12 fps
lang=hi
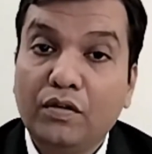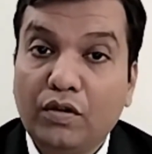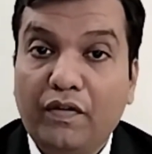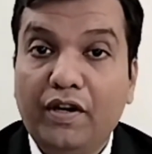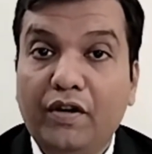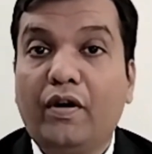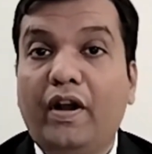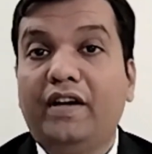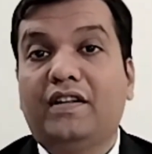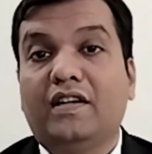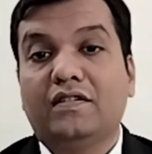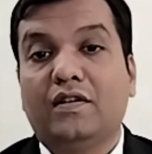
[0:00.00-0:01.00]
तो वीडियो को
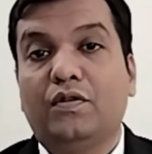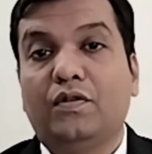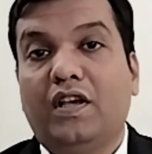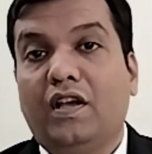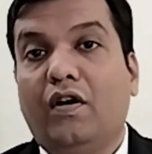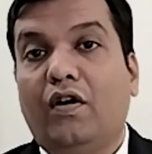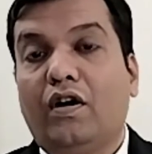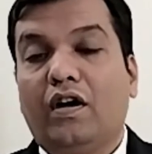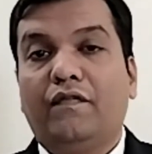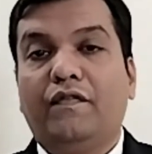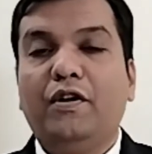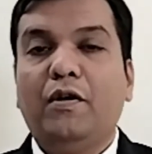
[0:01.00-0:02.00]
एंड तक जरूर देखिएगा और
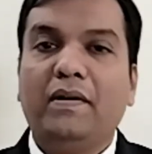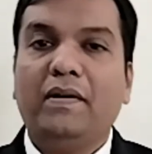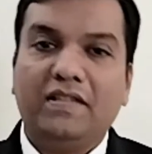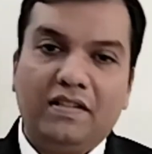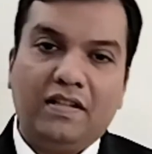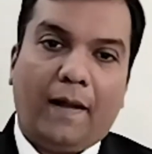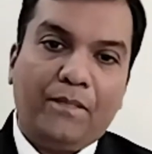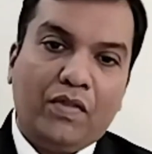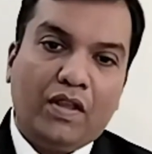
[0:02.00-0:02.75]
अगर वीडियो पसंद आए